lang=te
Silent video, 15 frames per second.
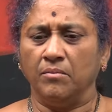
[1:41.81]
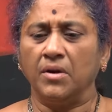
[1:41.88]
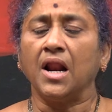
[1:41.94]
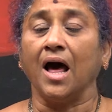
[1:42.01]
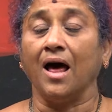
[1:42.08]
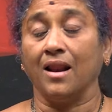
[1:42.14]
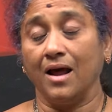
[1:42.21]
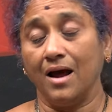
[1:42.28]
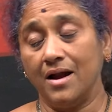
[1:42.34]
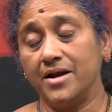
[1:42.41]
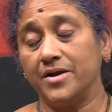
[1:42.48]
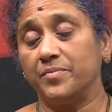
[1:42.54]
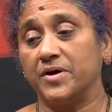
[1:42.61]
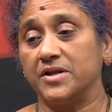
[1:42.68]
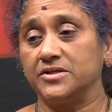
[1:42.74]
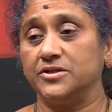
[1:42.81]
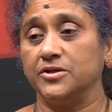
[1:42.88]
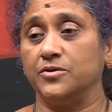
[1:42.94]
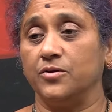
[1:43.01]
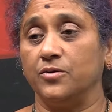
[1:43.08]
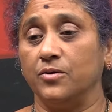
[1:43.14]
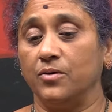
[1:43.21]
మరి అలాంటి
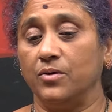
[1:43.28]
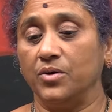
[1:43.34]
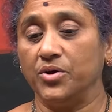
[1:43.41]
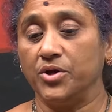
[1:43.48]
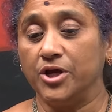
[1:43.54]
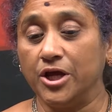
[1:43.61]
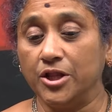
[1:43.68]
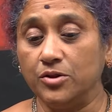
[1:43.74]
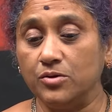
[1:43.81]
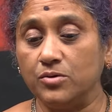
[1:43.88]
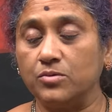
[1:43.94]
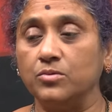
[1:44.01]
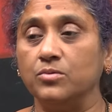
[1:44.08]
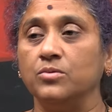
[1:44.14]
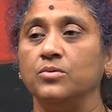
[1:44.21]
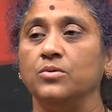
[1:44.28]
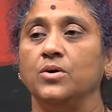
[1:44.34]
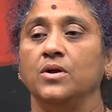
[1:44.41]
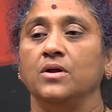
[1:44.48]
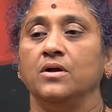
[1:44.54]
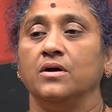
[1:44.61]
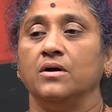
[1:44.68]
పరిస్థితుల్లో ఎందుకు
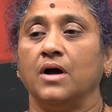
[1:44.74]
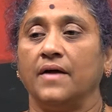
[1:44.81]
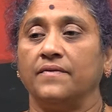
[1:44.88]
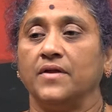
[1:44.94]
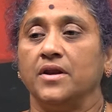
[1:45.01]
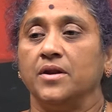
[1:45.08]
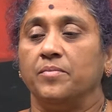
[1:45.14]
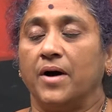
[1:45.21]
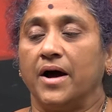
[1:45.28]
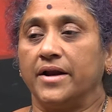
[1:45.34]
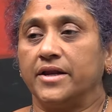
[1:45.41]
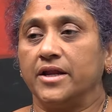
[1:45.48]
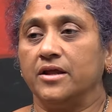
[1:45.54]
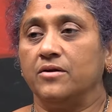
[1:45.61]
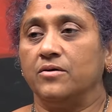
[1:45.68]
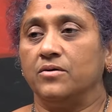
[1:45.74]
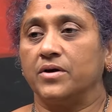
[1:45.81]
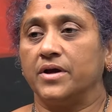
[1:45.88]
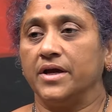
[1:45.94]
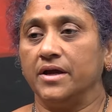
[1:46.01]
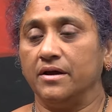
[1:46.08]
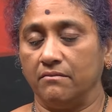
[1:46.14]
అతన్ని
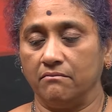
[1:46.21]
పార్టీలోకి